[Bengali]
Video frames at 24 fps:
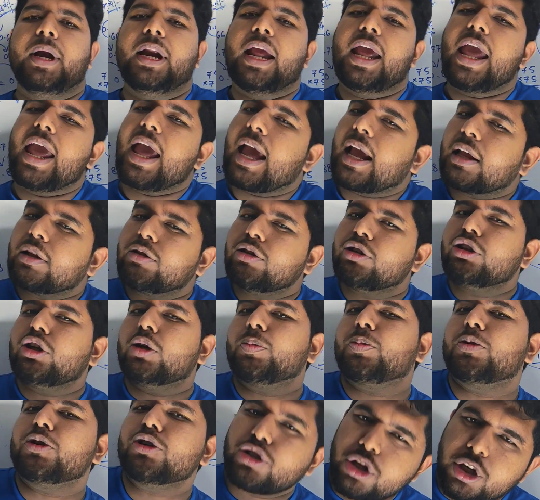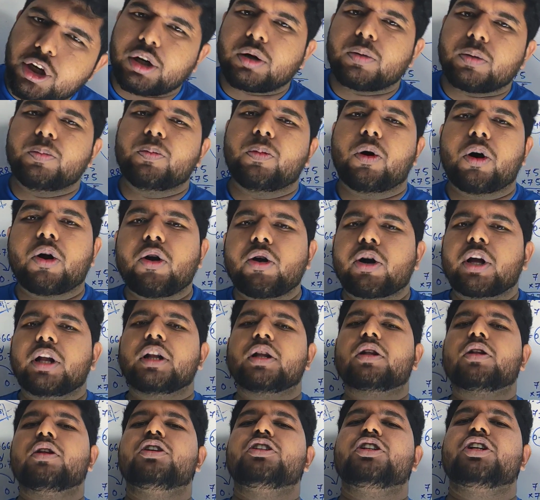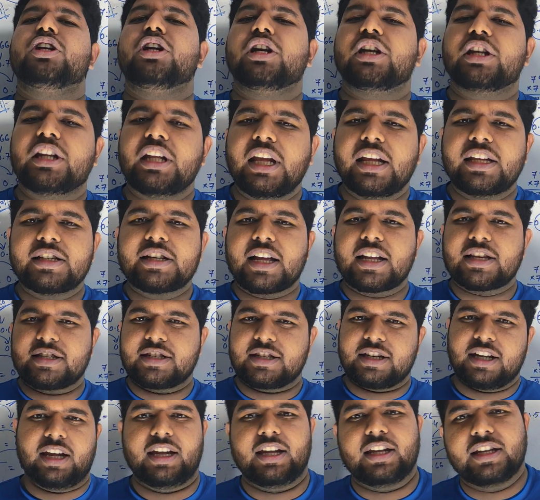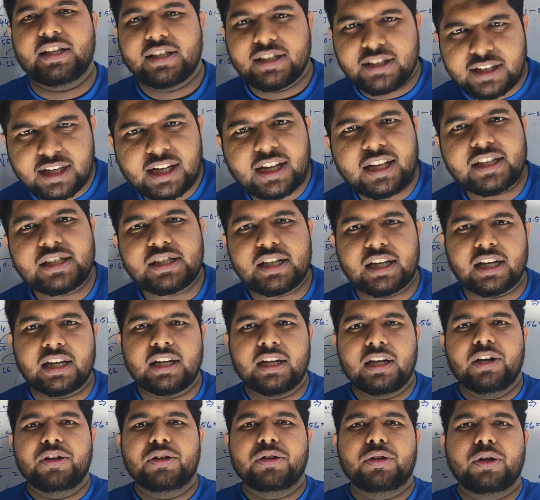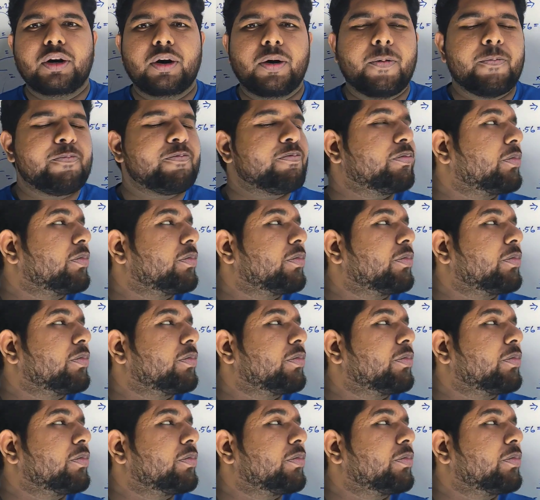মানে এক দুইটা প্রশ্ন এরকম বড় ক্যালকুলেশনের দিয়ে যাচ্ছি ঠিক আছে তো